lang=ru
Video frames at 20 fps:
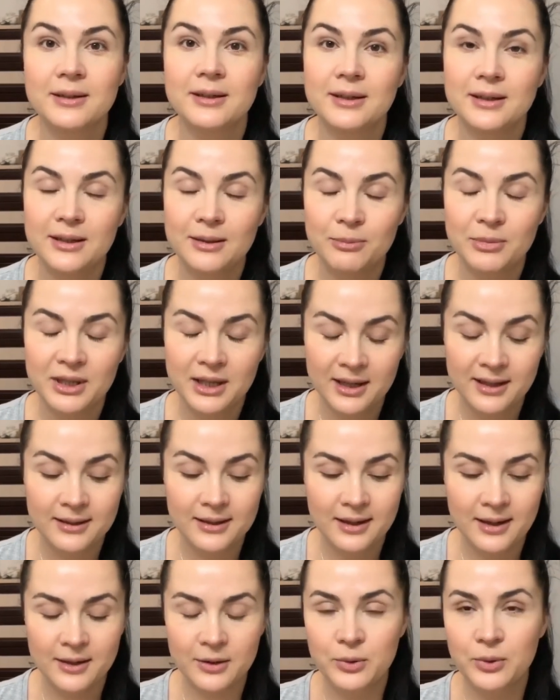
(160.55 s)
И меня
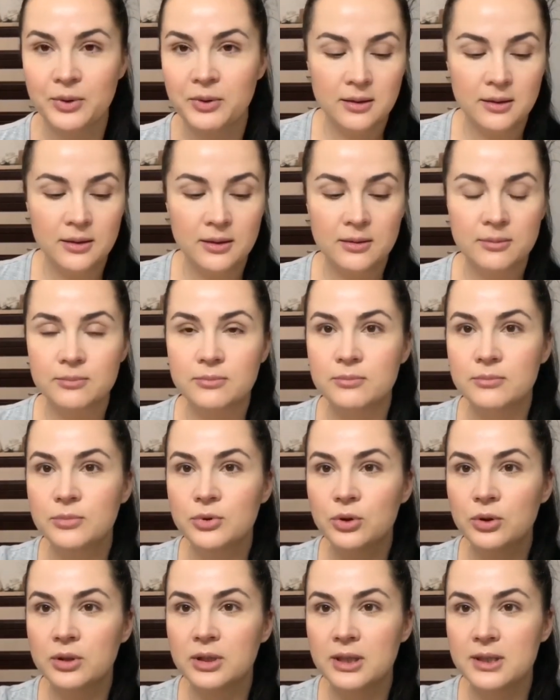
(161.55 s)
это радует. А,
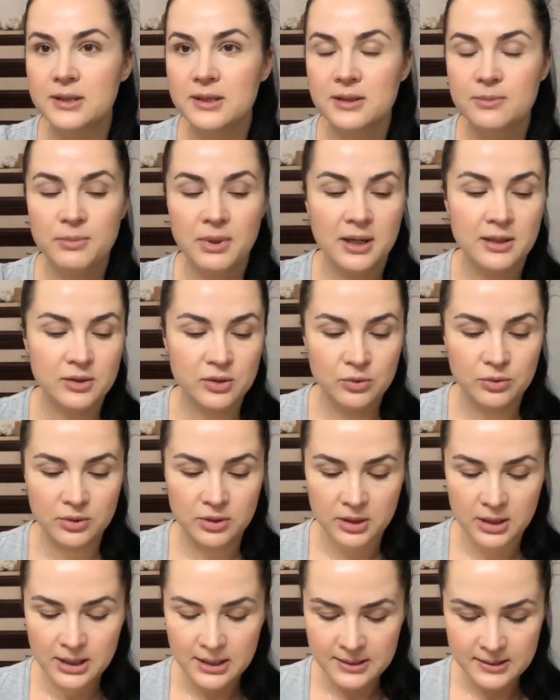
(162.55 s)
буду наносить базу
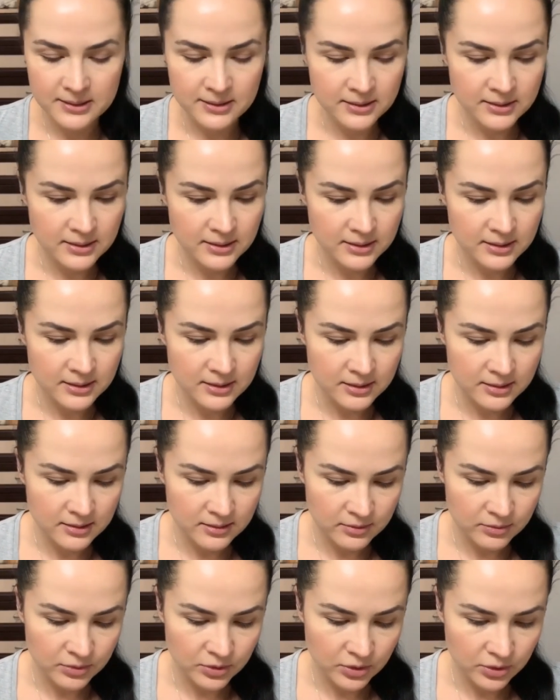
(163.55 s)
от Essence.
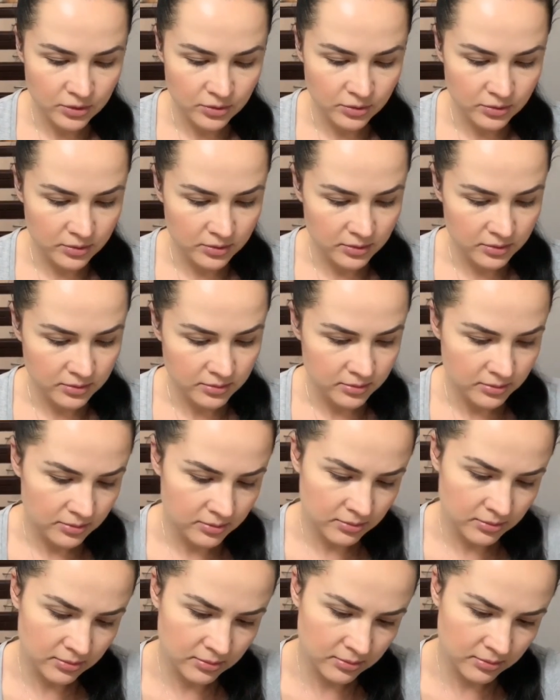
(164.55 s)
А у нее
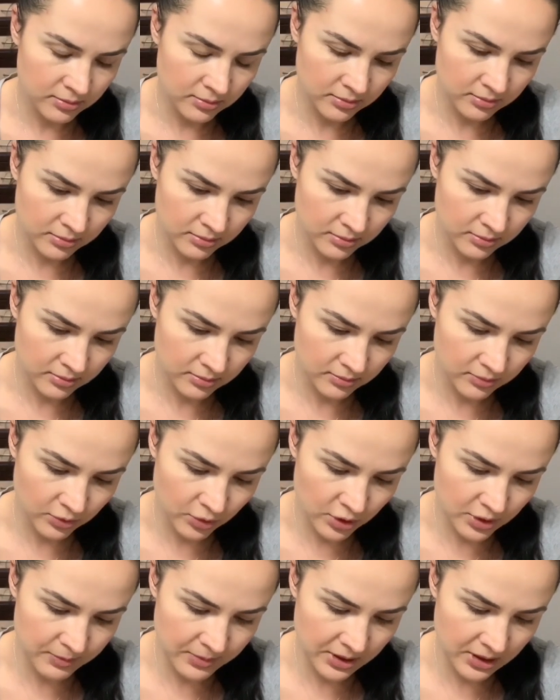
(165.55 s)

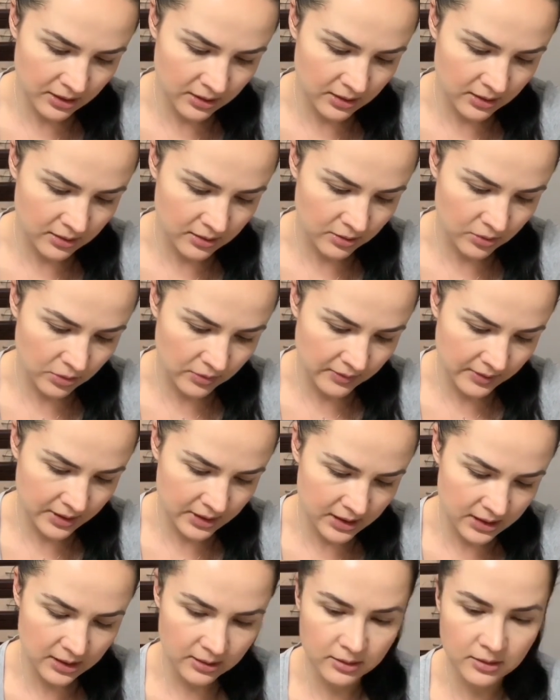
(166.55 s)
вроде бы нет никакого
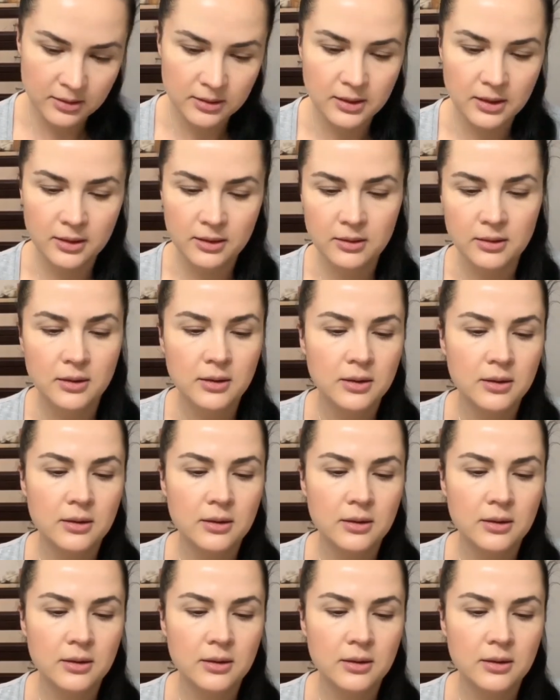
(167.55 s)
оттенка, да.